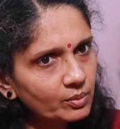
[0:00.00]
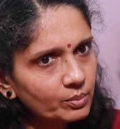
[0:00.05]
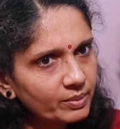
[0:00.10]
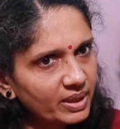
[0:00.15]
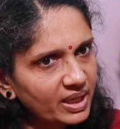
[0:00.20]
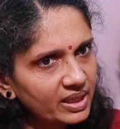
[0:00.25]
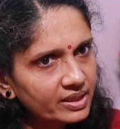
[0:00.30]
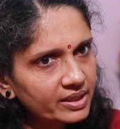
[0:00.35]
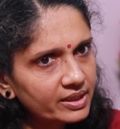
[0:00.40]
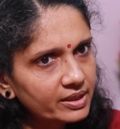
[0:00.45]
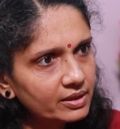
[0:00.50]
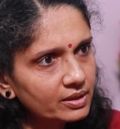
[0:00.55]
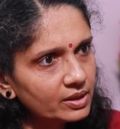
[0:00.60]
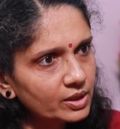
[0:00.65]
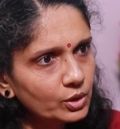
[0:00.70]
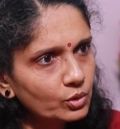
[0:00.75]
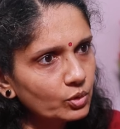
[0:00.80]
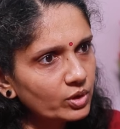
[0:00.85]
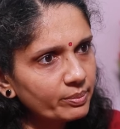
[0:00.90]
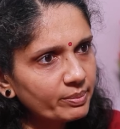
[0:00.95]
இப்போ தான்
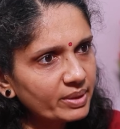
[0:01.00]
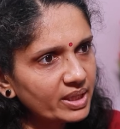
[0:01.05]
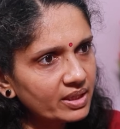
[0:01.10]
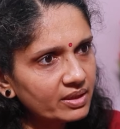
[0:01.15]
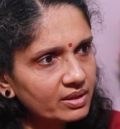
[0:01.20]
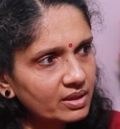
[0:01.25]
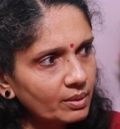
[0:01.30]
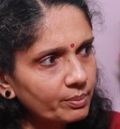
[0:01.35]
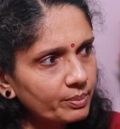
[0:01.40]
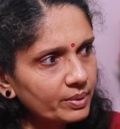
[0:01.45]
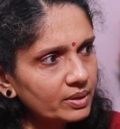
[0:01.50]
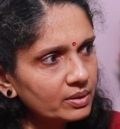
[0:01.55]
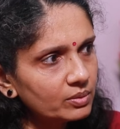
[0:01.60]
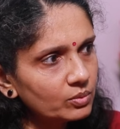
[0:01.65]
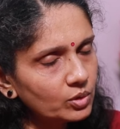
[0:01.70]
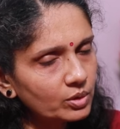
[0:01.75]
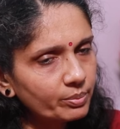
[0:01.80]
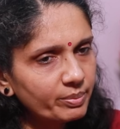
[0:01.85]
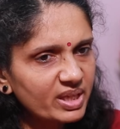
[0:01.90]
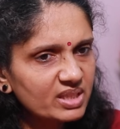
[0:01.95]
மேரிட் நியூலி மேரிட்
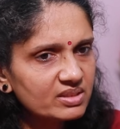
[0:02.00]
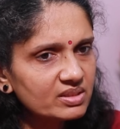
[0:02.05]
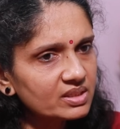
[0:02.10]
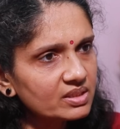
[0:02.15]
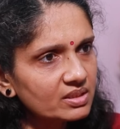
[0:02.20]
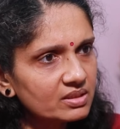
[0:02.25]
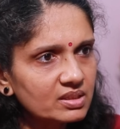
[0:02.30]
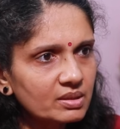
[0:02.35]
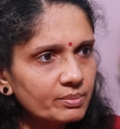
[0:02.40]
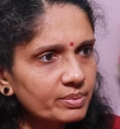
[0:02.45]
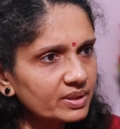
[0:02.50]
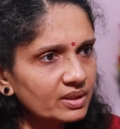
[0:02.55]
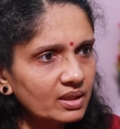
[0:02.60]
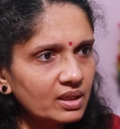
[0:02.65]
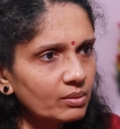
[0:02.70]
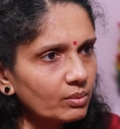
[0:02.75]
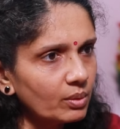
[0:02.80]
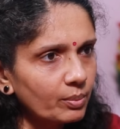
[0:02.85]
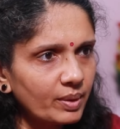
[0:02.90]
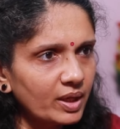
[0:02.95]
கப்பல் ஒரு பேசிக் டெஸ்ட்
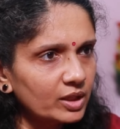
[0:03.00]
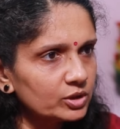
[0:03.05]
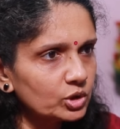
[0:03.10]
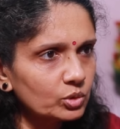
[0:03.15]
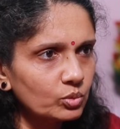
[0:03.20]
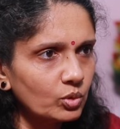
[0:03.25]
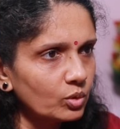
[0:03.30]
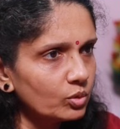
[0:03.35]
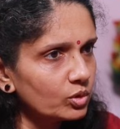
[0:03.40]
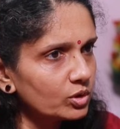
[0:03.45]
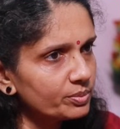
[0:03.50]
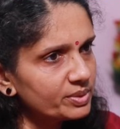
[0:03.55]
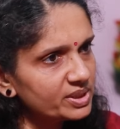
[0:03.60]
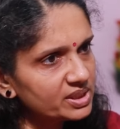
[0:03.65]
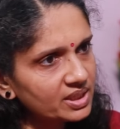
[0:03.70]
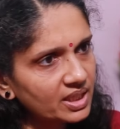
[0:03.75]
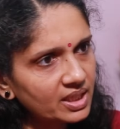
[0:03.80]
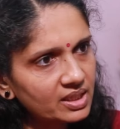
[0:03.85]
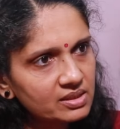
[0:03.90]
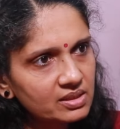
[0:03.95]
எப்படி இருந்தாலும் நம்ம பார்த்துருவோம்
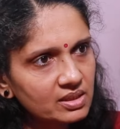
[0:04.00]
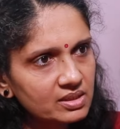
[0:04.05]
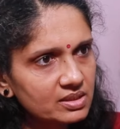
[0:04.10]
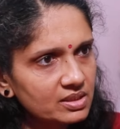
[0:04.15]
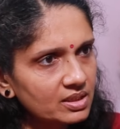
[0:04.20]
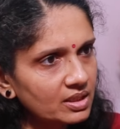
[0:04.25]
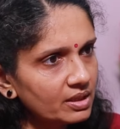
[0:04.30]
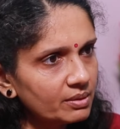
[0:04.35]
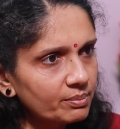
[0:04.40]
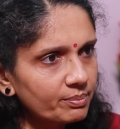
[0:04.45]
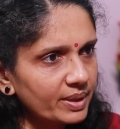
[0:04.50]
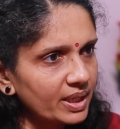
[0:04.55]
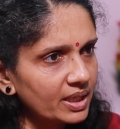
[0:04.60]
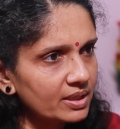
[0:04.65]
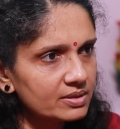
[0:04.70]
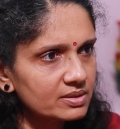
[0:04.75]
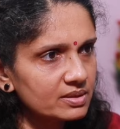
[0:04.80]
ஒரு மிஸ்கேரேஜ் ஆச்சுனாலே